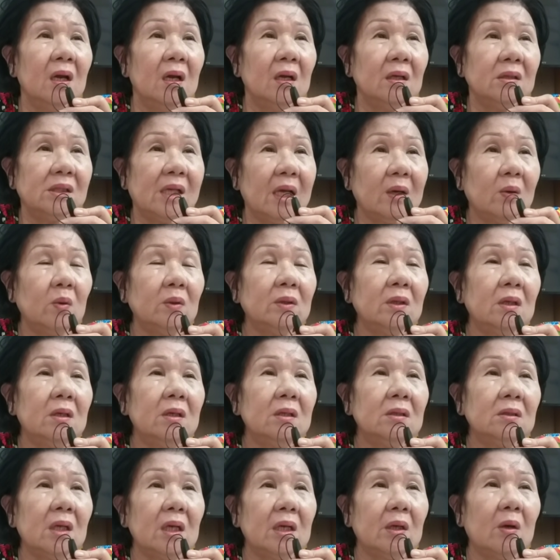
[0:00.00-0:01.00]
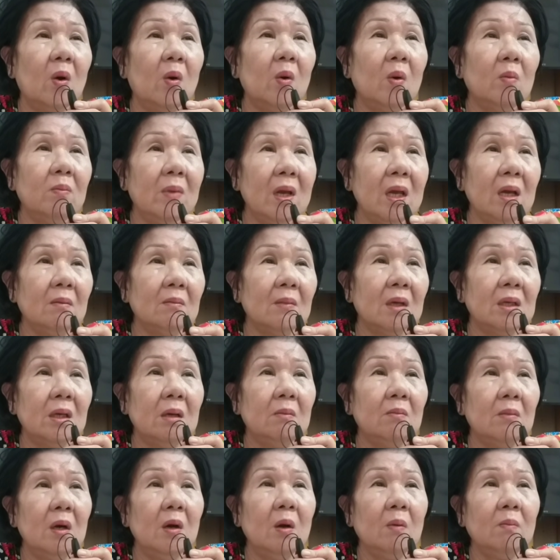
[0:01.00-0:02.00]
Xe cứu thương thì cô không biết, mà
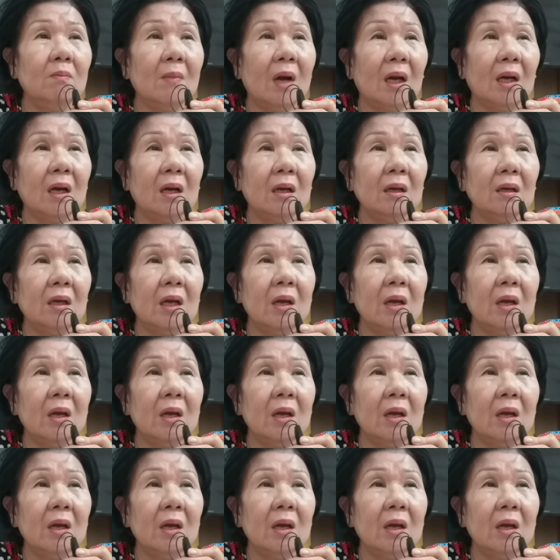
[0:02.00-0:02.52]
nhưng mà lúc mà nó